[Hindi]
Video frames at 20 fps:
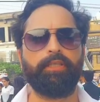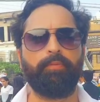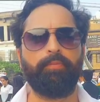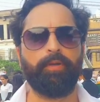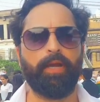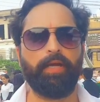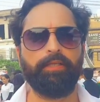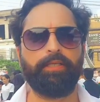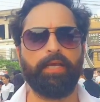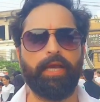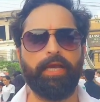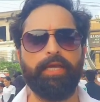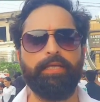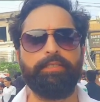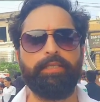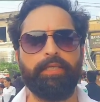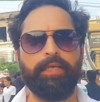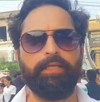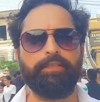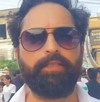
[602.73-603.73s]
तरफ ना जाए
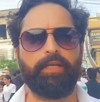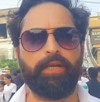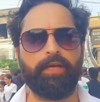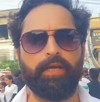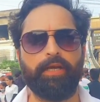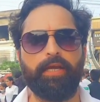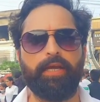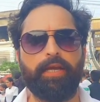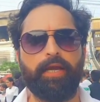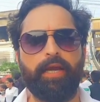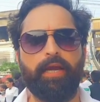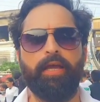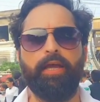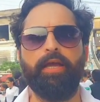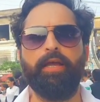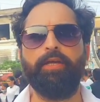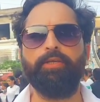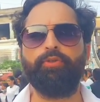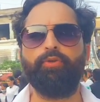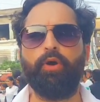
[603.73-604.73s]
इसलिए तिरंगे का
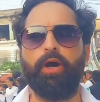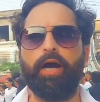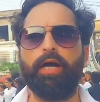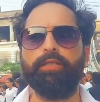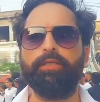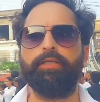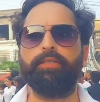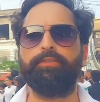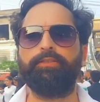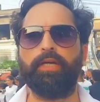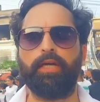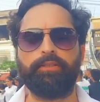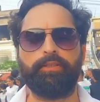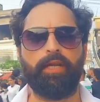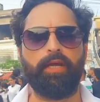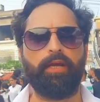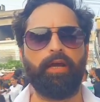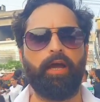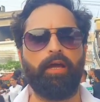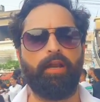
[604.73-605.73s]
जो आज
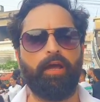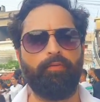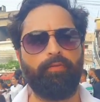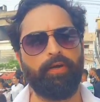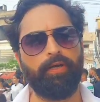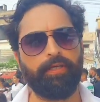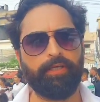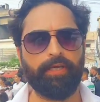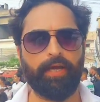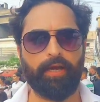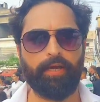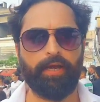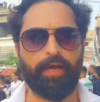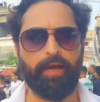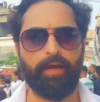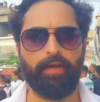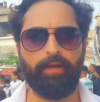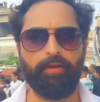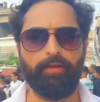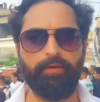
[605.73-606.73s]
यात्रा का अनावरण किया
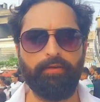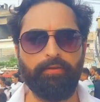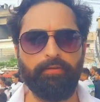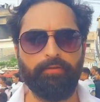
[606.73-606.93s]
गया है